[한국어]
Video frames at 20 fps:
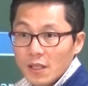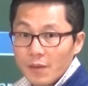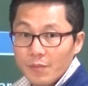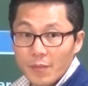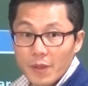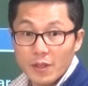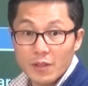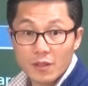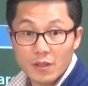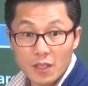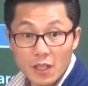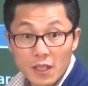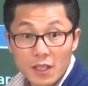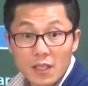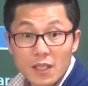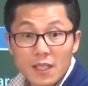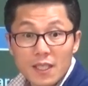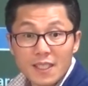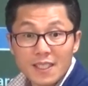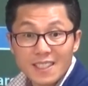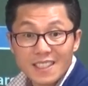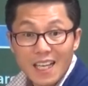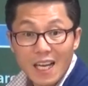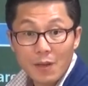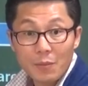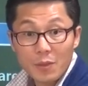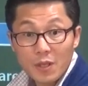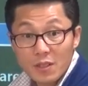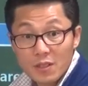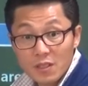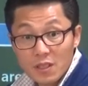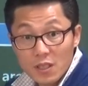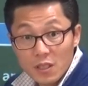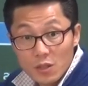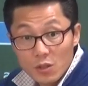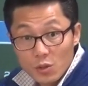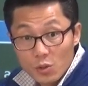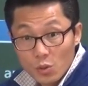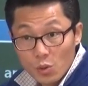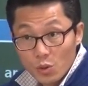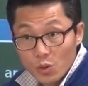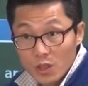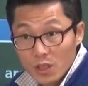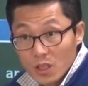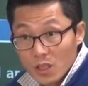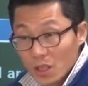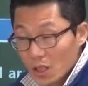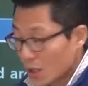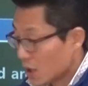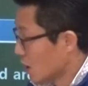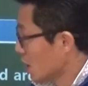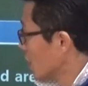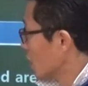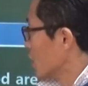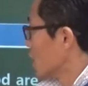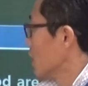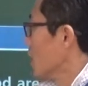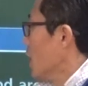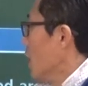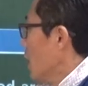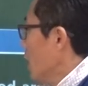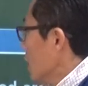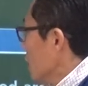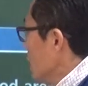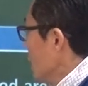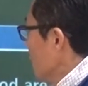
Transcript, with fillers: 몇 형식? 삼형식 도치. 자, 그